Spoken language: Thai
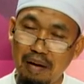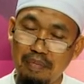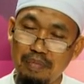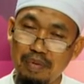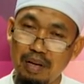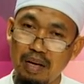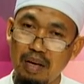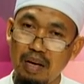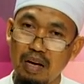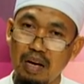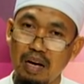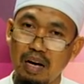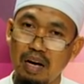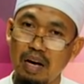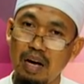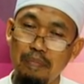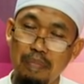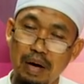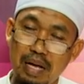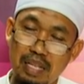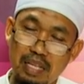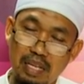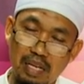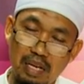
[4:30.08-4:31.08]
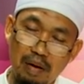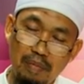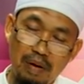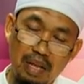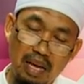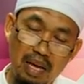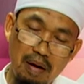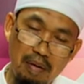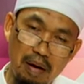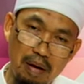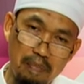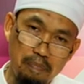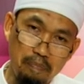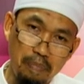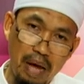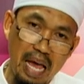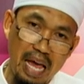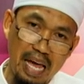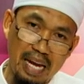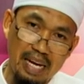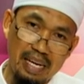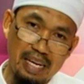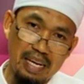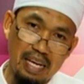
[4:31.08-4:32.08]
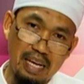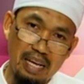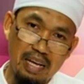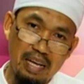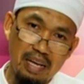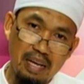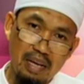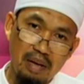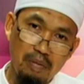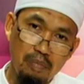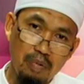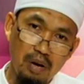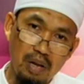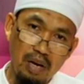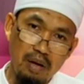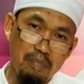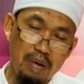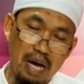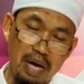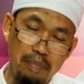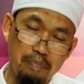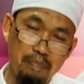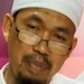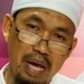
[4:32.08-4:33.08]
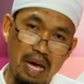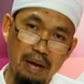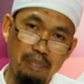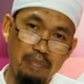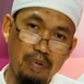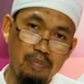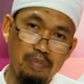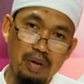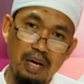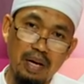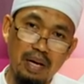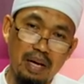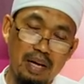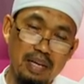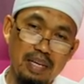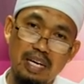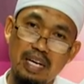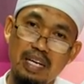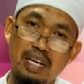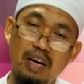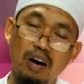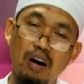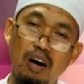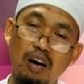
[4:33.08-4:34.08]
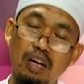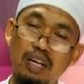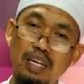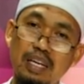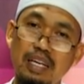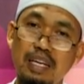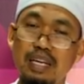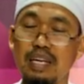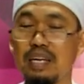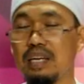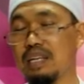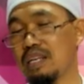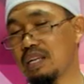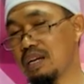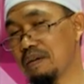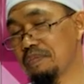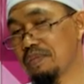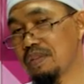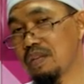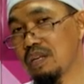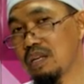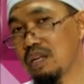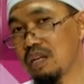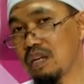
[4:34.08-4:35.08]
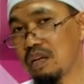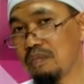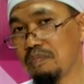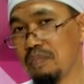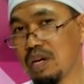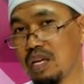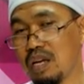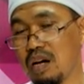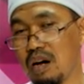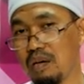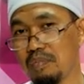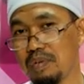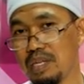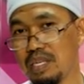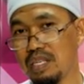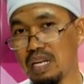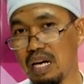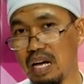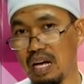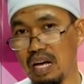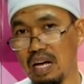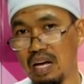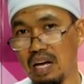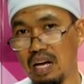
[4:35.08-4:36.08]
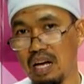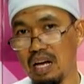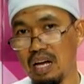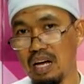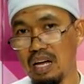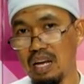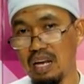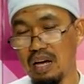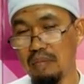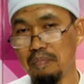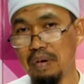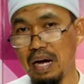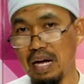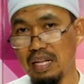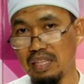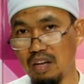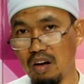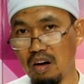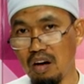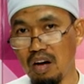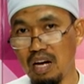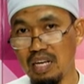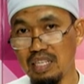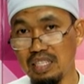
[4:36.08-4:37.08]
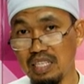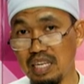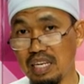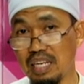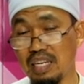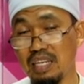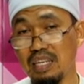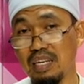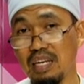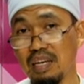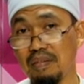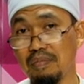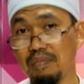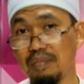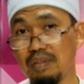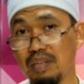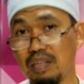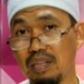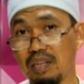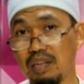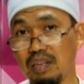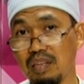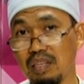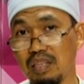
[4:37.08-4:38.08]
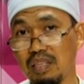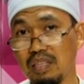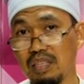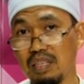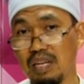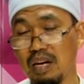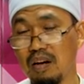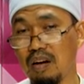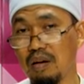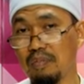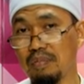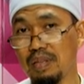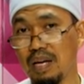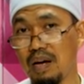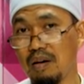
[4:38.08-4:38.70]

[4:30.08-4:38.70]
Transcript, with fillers: 23ก็ไปถึงก็ไปละหมาด8นะพอละหมาด8ปุ๊บก็เดินออกเลยนะครับไม่ยอมที่จะละหมาดต่อให้เสร็จนะครับเท่ากับ